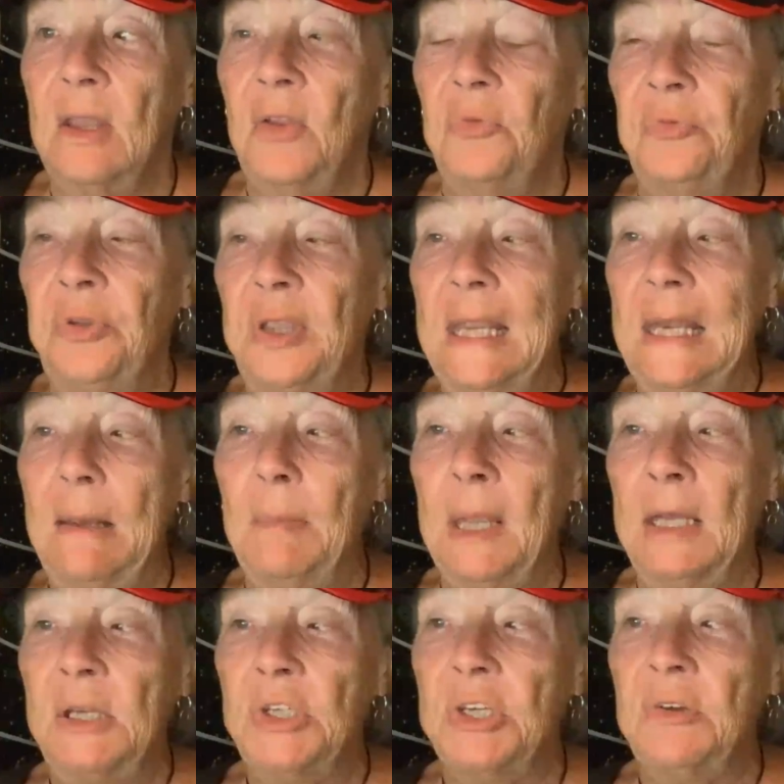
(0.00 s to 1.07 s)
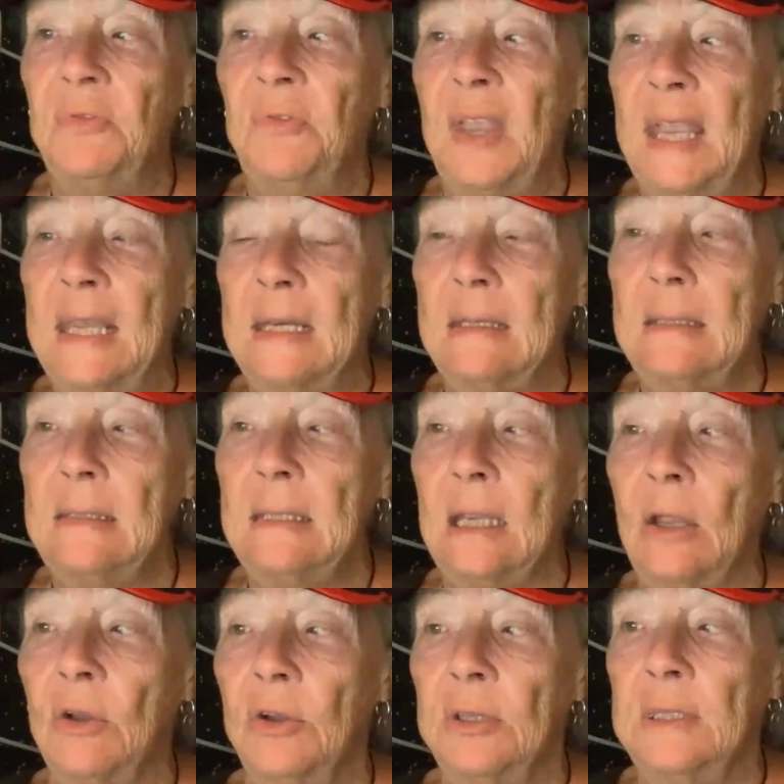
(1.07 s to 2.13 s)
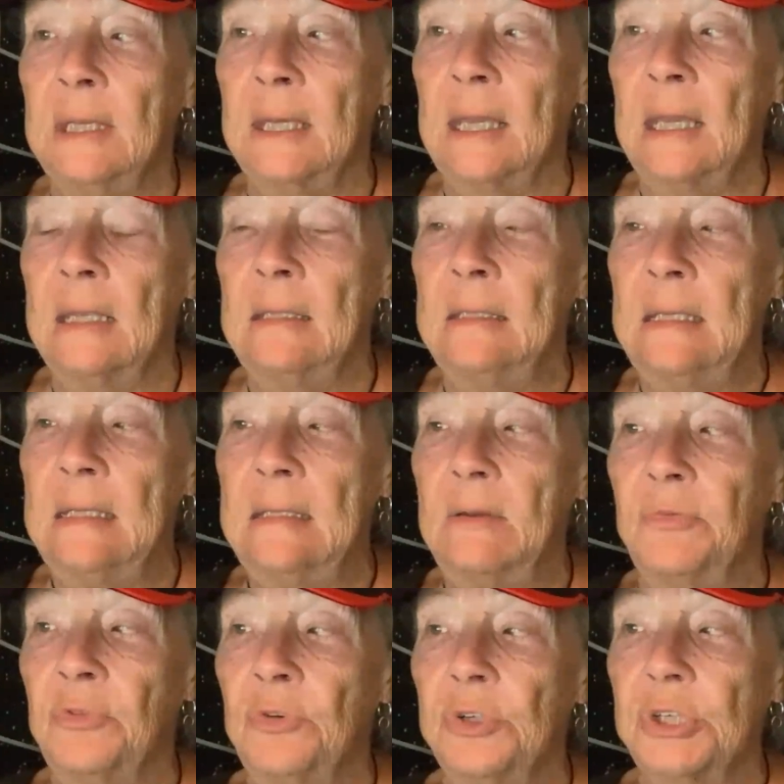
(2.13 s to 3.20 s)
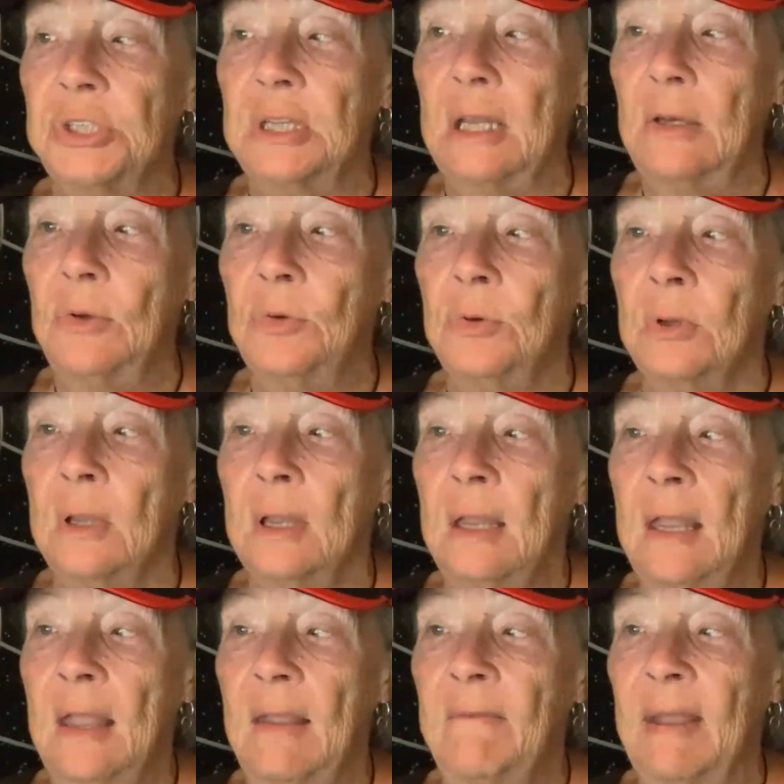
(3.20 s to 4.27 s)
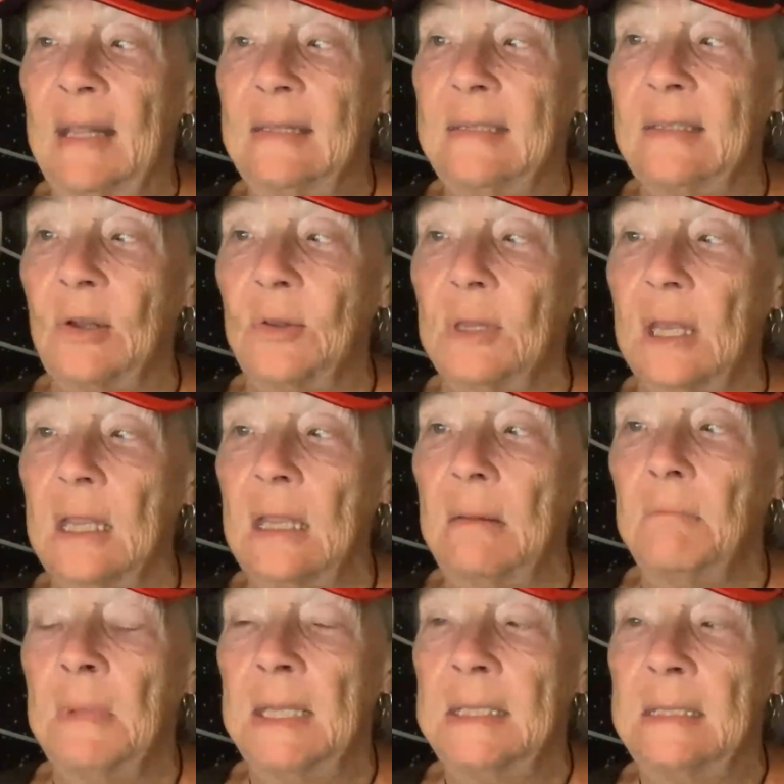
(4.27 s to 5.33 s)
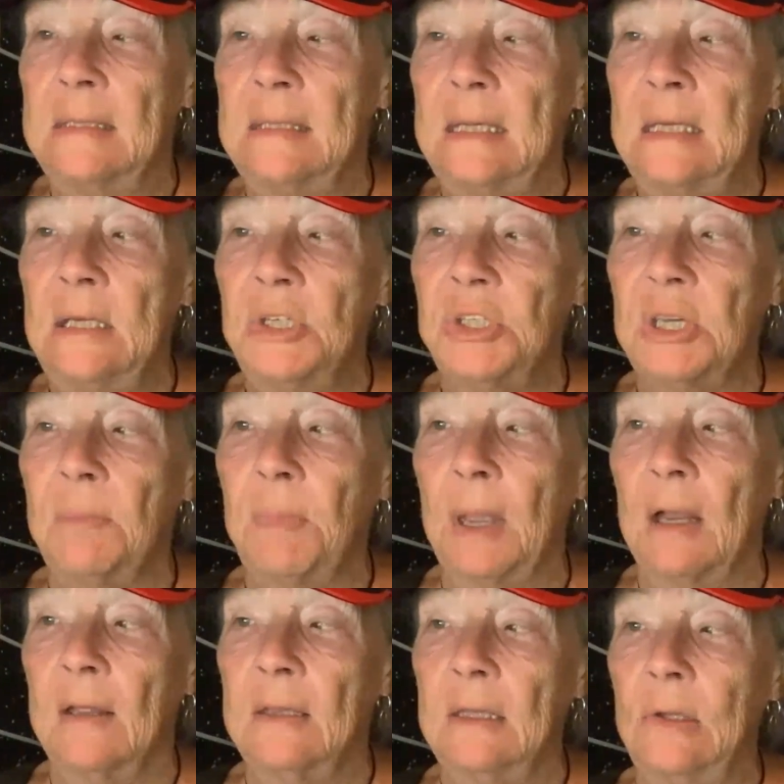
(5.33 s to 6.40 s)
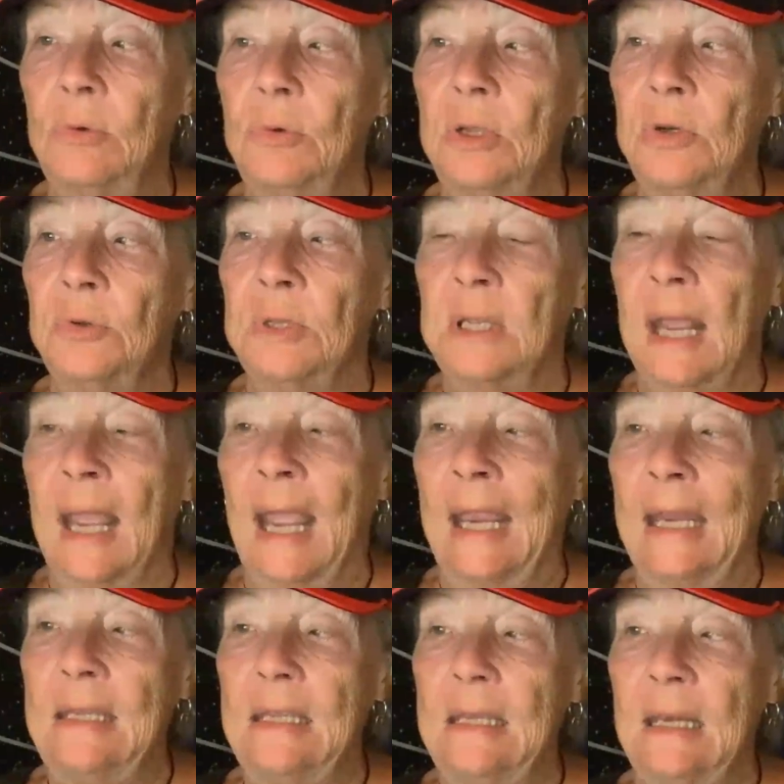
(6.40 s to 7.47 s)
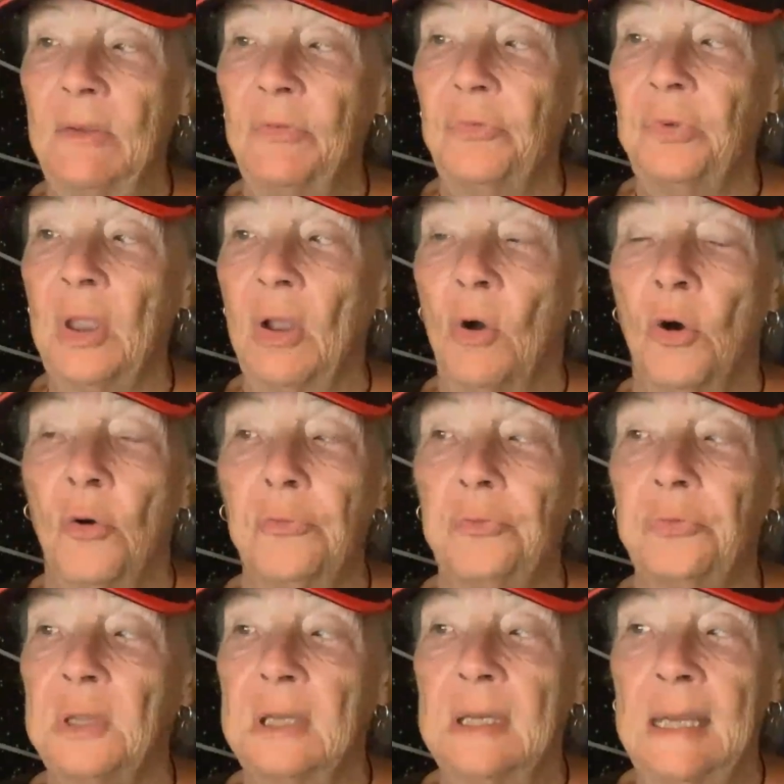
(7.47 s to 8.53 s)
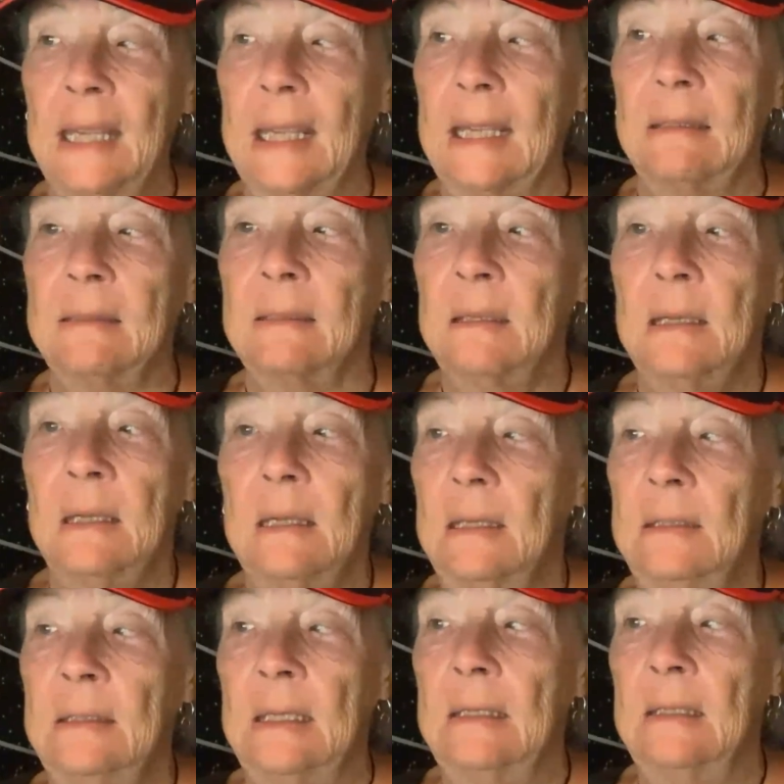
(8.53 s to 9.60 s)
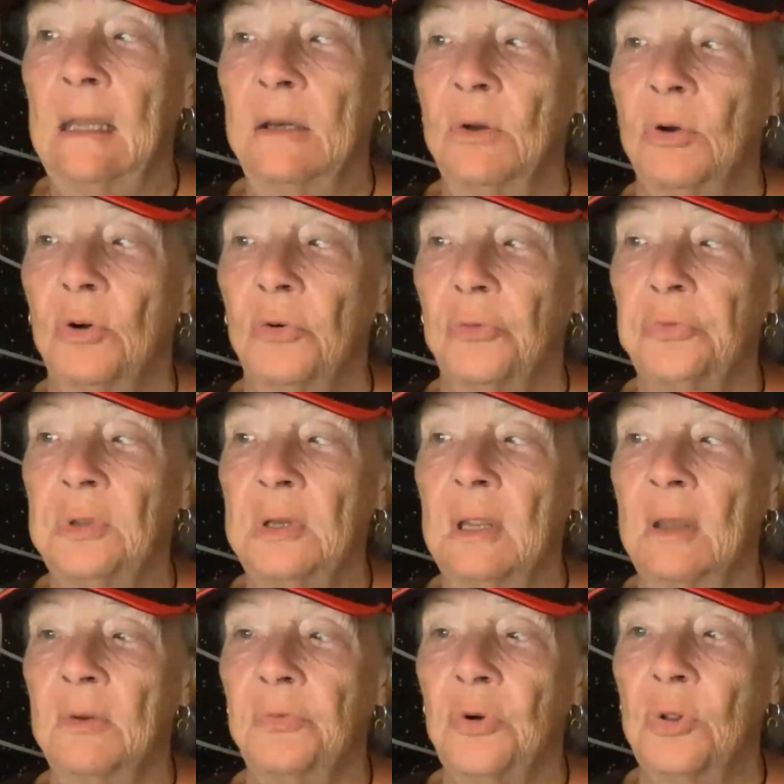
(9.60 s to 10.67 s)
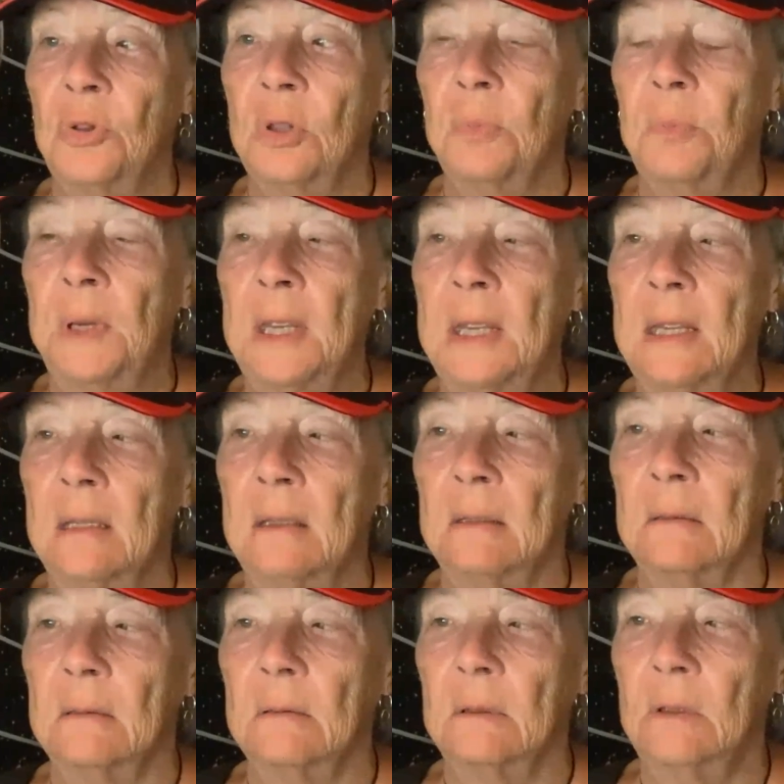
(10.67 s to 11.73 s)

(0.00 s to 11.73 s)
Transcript: Viele Menschen wehren sich heute gegen diese Vorstellung, weil solche medizinische Behandlungen oder Eingriffe oft nicht den erhofften Erfolg bringen.